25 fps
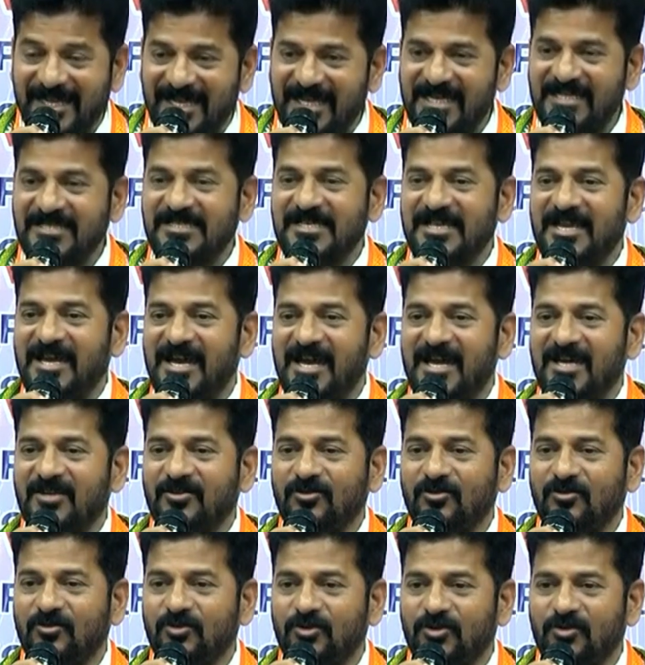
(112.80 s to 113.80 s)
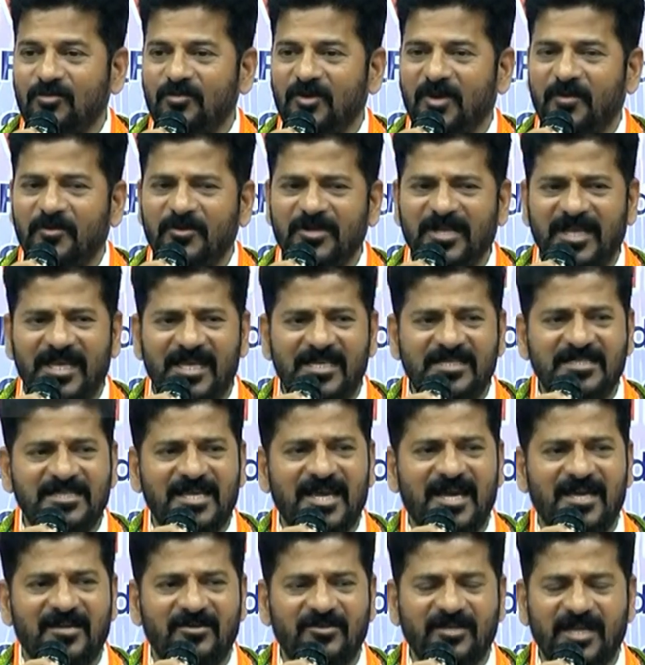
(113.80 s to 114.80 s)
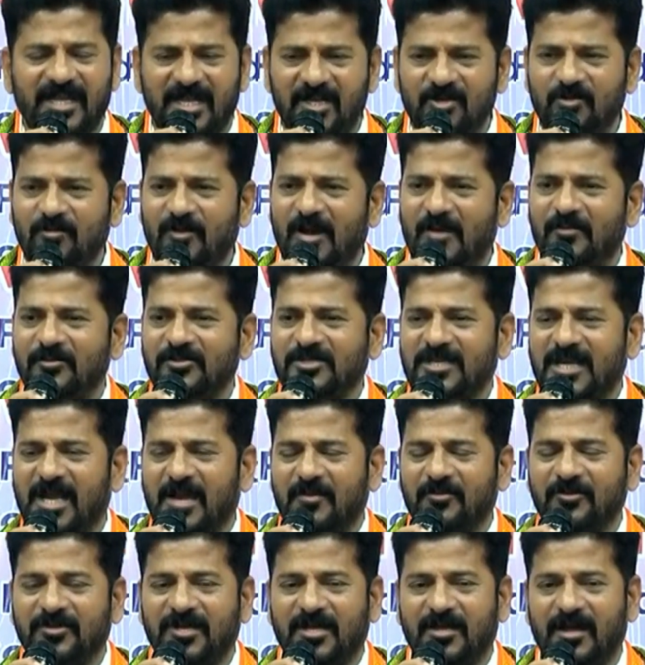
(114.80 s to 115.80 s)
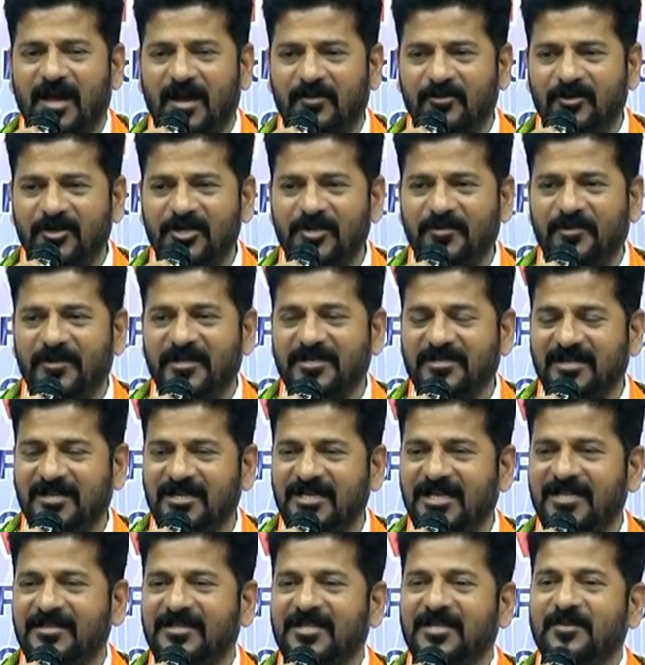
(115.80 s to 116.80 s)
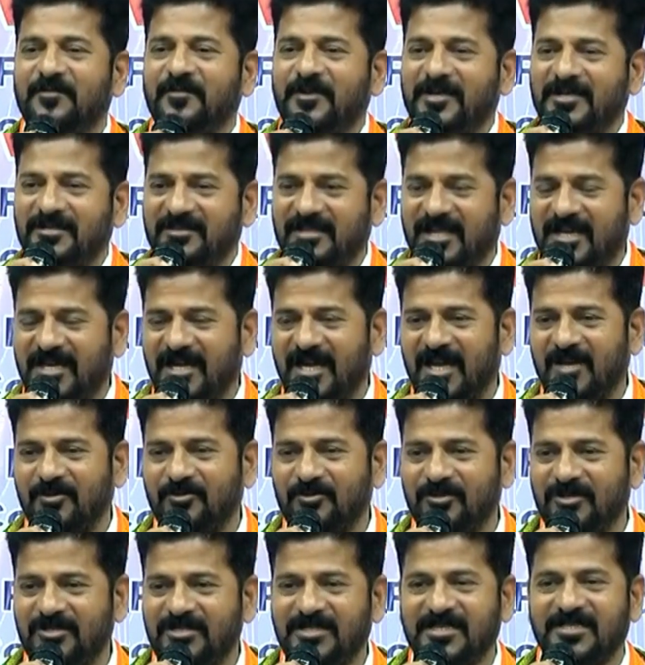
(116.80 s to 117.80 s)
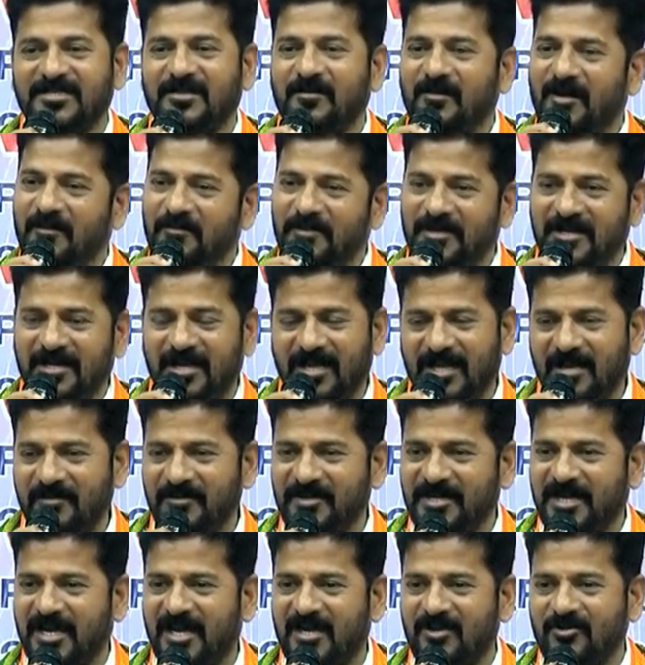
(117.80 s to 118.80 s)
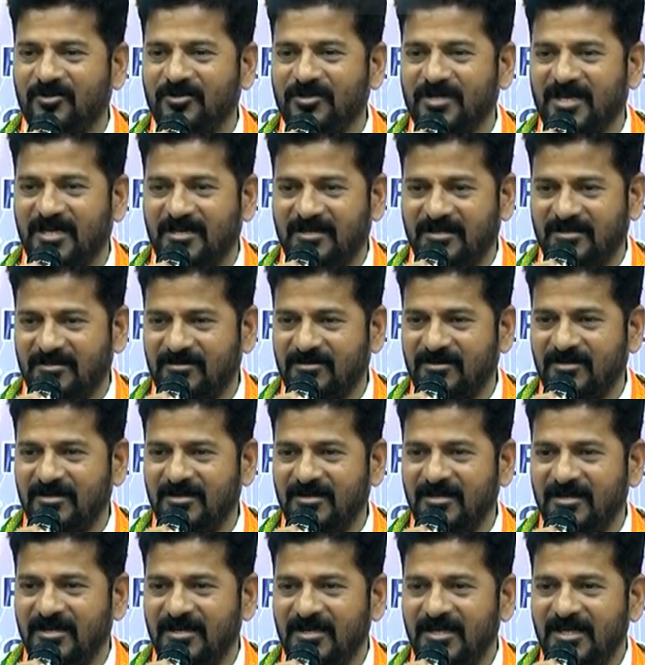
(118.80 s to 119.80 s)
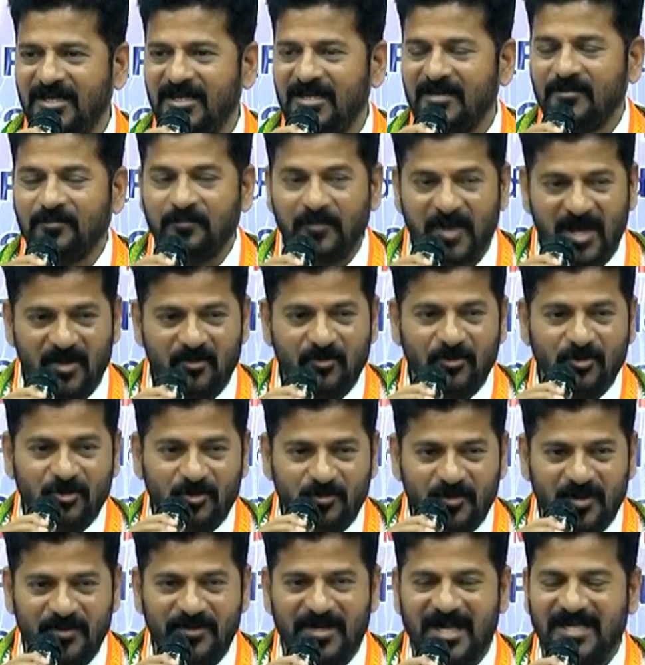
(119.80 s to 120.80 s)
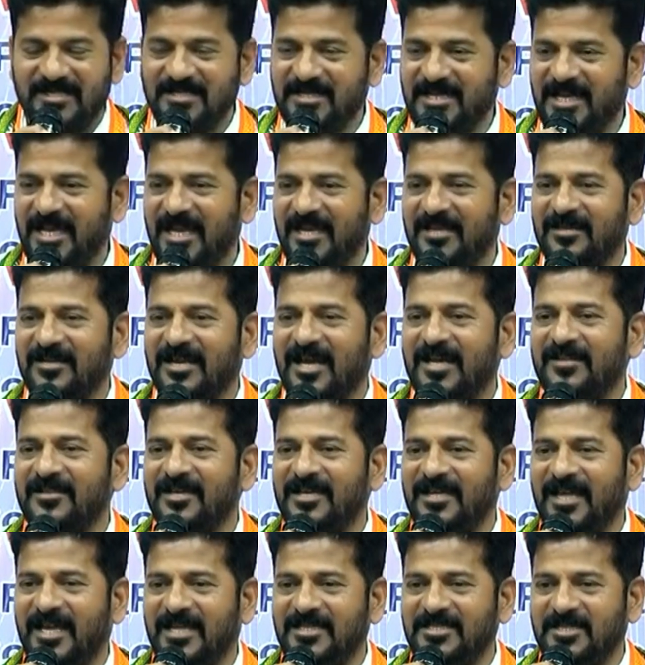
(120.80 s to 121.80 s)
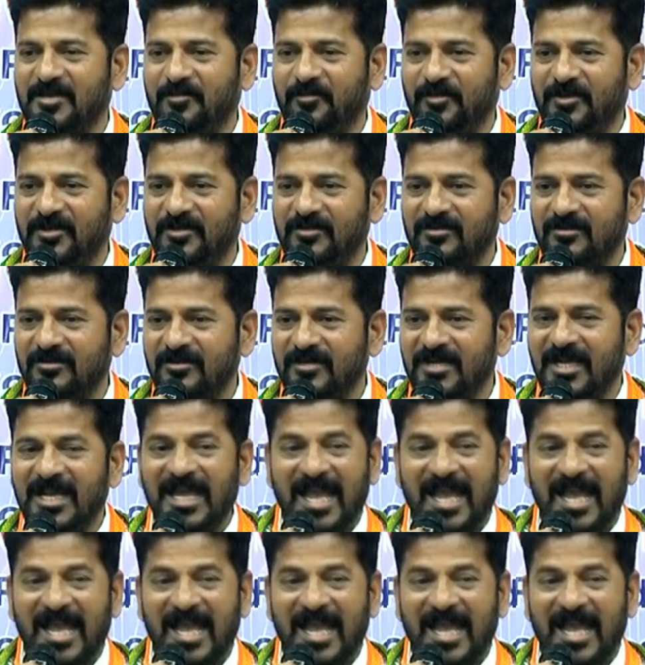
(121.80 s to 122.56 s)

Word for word: కేసీఆర్ కుటుంబము కేసీఆర్ నేను మా ముస్లాం ఆ ఆమె పెడితే నేను తినిపెట్టి తెలంగాణ ఉద్యమం చేస్తాను మా పిల్లలు అమెరికాలో ఉన్నారు అన్నారు మా కుటుంబం రాజకీయాలకు రాదని ఆయన చెప్పిండు